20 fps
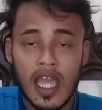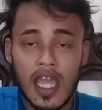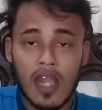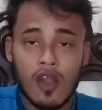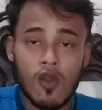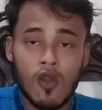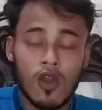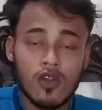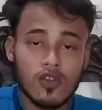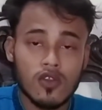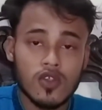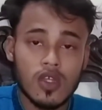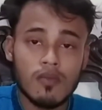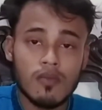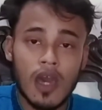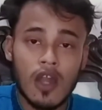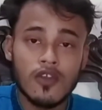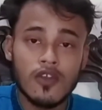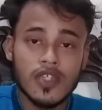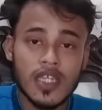কতজন
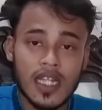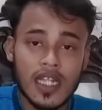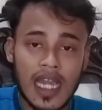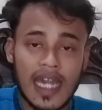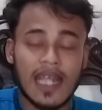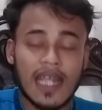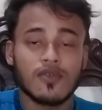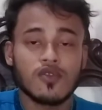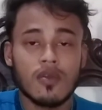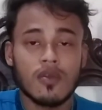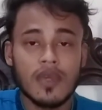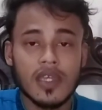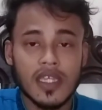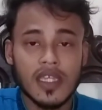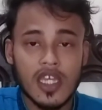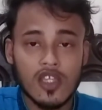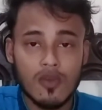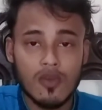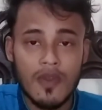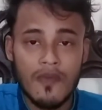মানুষের খারাপ সময়ে
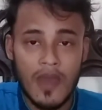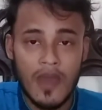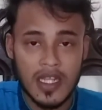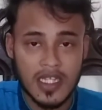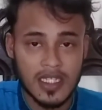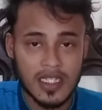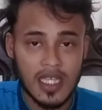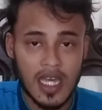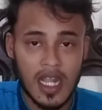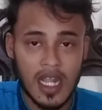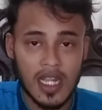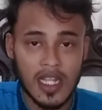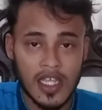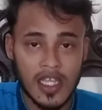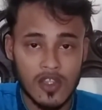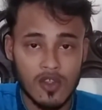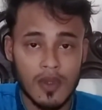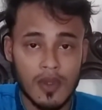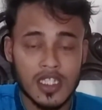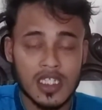গিয়ে তুমি পাশে দাঁড়ালে
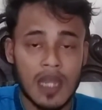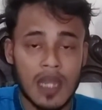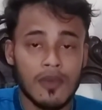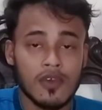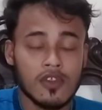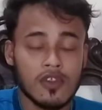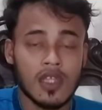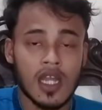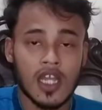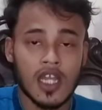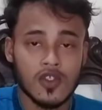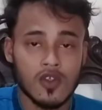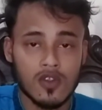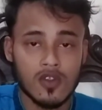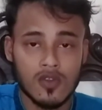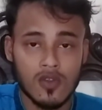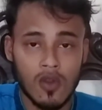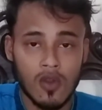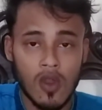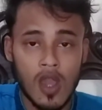তোমার সামর্থ্য থাকা
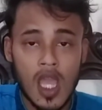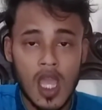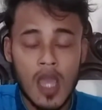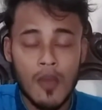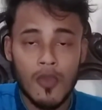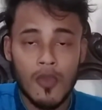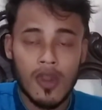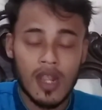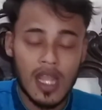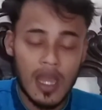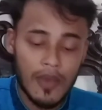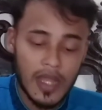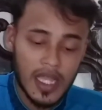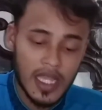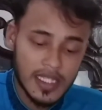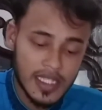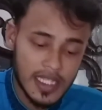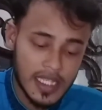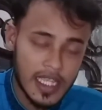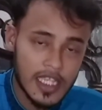সত্ত্বেও বরং আমাকে
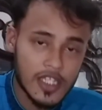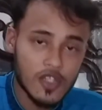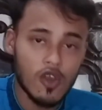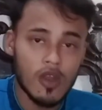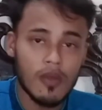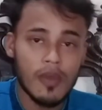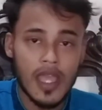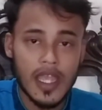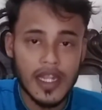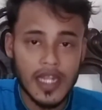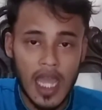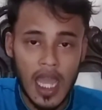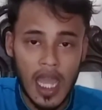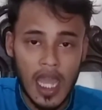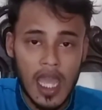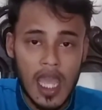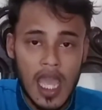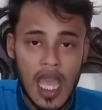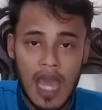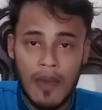জিজ্ঞেস করবে এটা
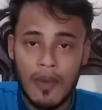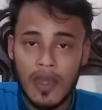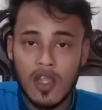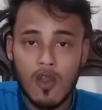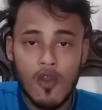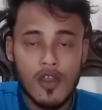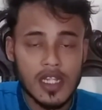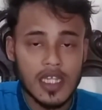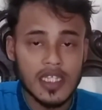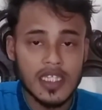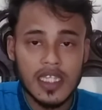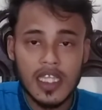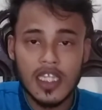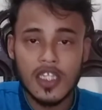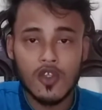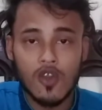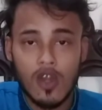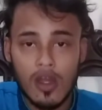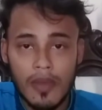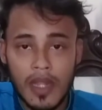আমাকে ওইটা জিজ্ঞেস
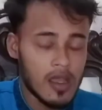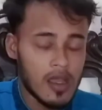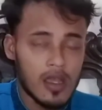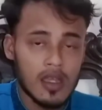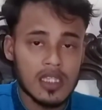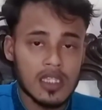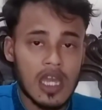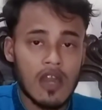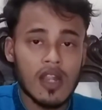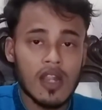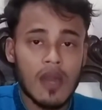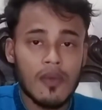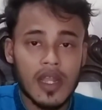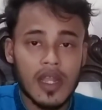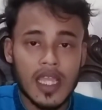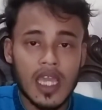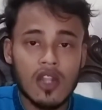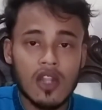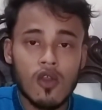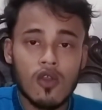করবে না তাহলে আমরা
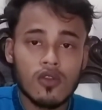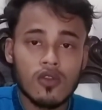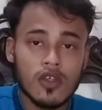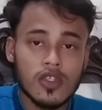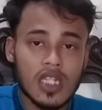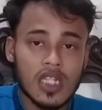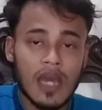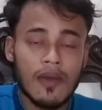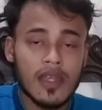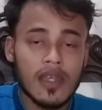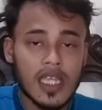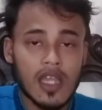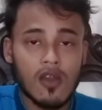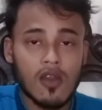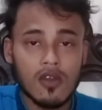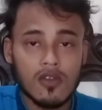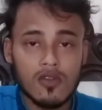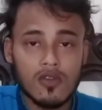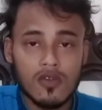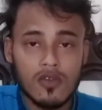কেন অন্যজন আমাকে
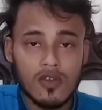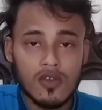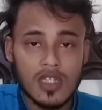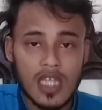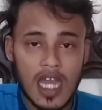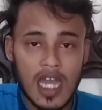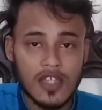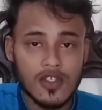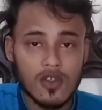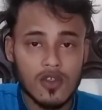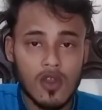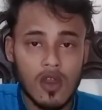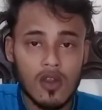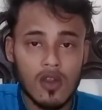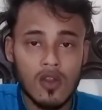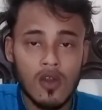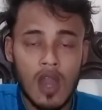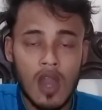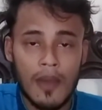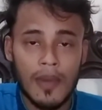কতটুকু সাহায্য
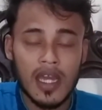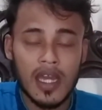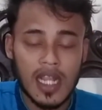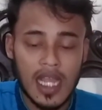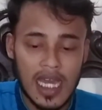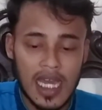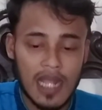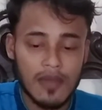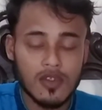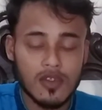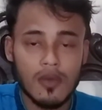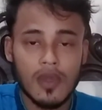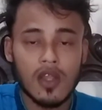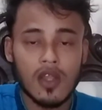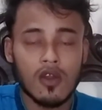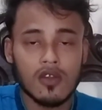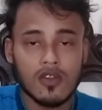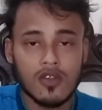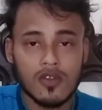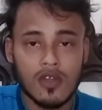করলো আমার খারাপ সময়ে
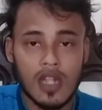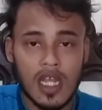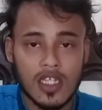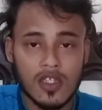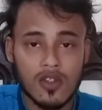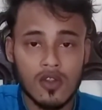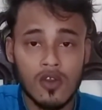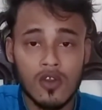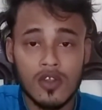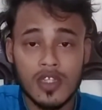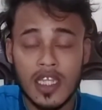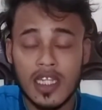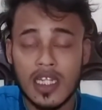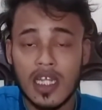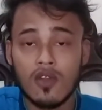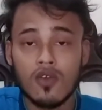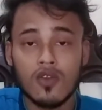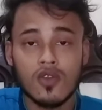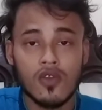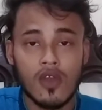কতজন আসলো সেটা
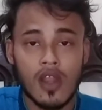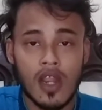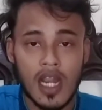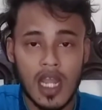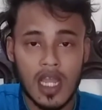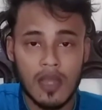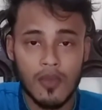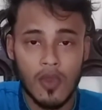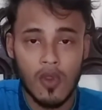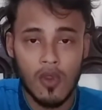নোট করে রাখবো